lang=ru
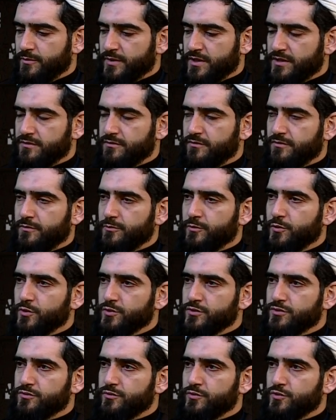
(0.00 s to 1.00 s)

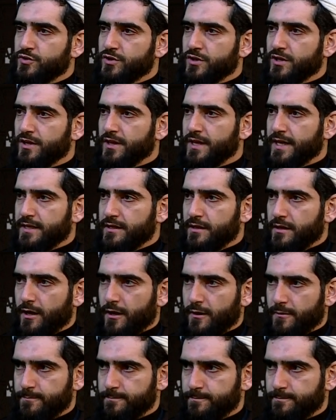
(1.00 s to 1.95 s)
противоборствующих лагеря.